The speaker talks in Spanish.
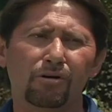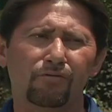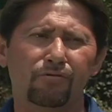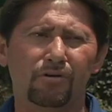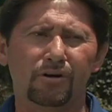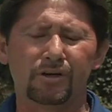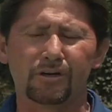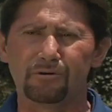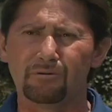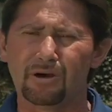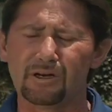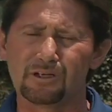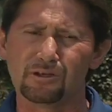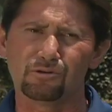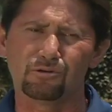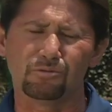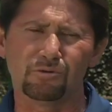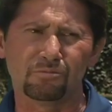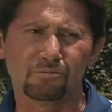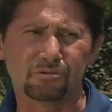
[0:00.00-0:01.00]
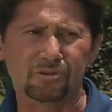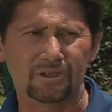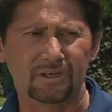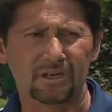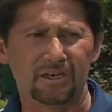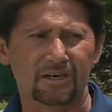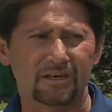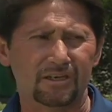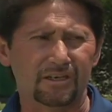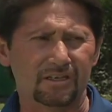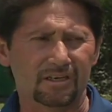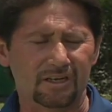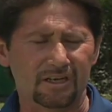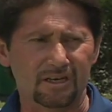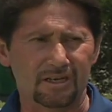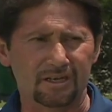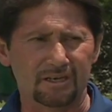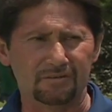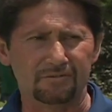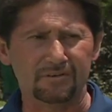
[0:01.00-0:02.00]
que fue el rival que tuvimos en la, en
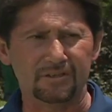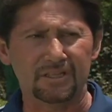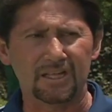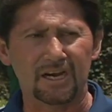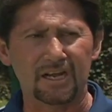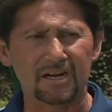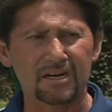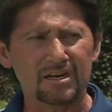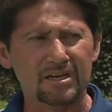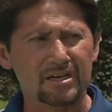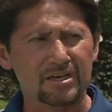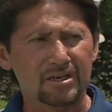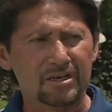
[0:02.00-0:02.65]
la final,